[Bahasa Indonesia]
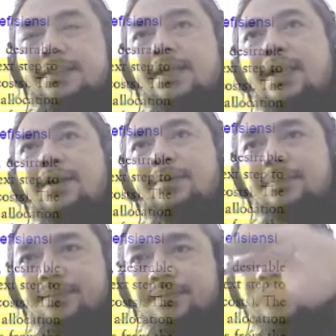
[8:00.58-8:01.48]
filter,
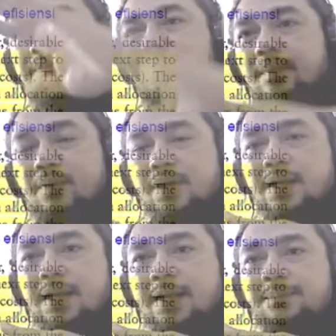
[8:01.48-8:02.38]

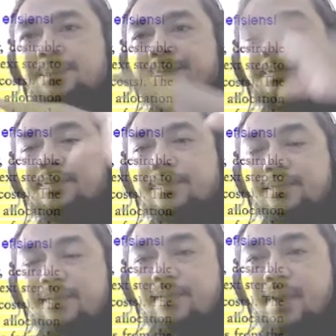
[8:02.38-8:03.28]
kemudian
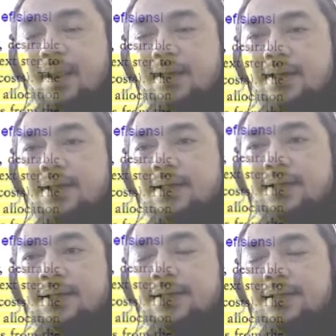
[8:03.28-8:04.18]

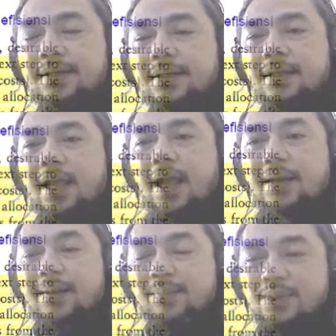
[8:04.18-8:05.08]
eh
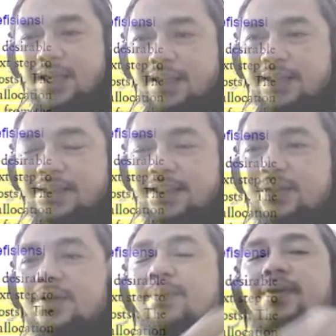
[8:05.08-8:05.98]
ada busanya di
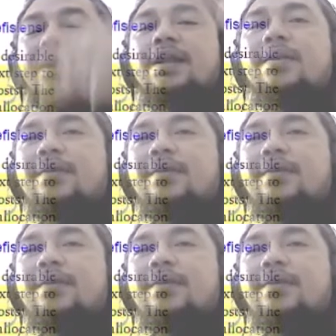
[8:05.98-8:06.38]
situ, kemudian